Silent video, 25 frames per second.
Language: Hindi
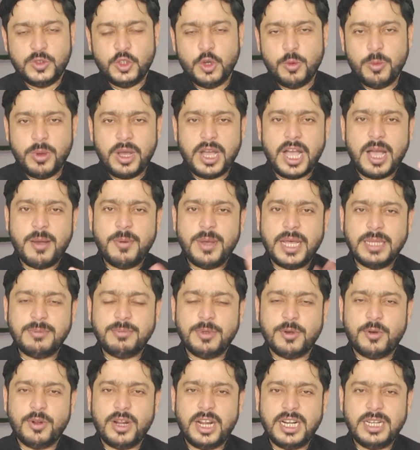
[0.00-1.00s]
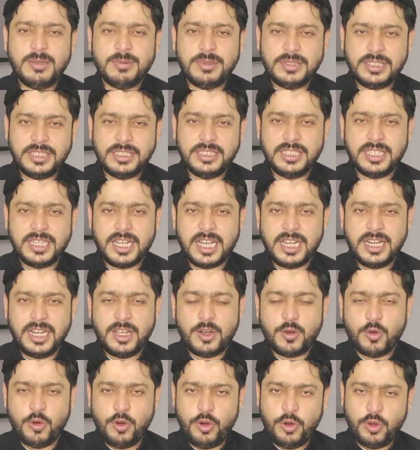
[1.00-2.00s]
दो मकाम पर कुरान मजीद ने कहा
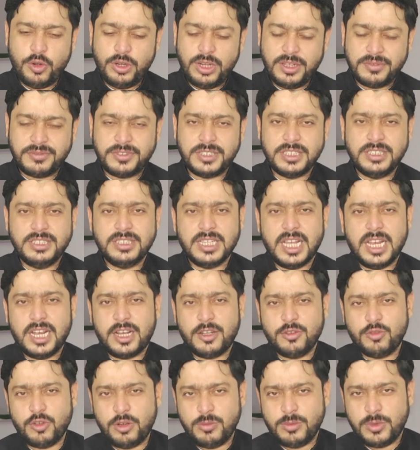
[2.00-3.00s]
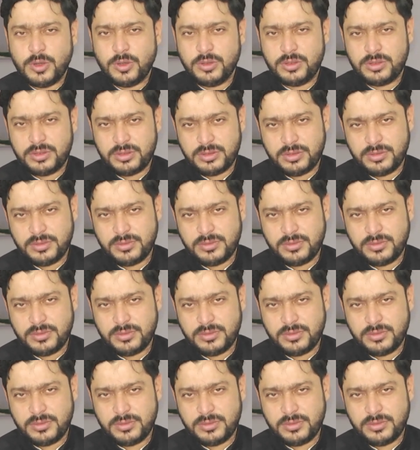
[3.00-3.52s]
ना कुल्लो नफसिन ज़ायक़तुलमौत